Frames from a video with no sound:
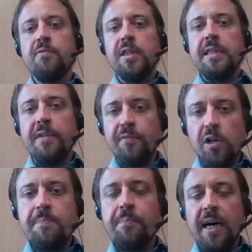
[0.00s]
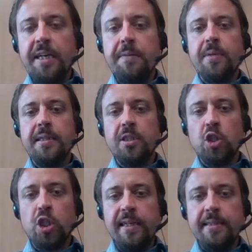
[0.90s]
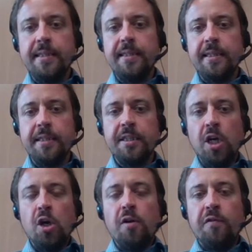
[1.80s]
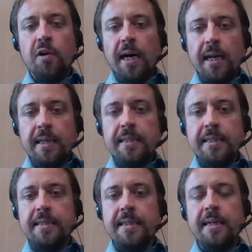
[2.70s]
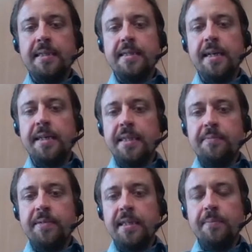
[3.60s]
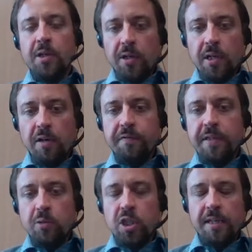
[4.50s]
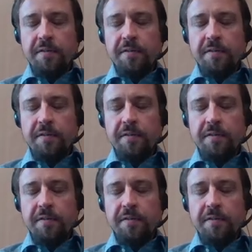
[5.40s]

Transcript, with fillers: wurde. Wir wollen Breitband, schnelles Internet für alle. Es kann nicht sein, dass wir da immer noch auf dem Stand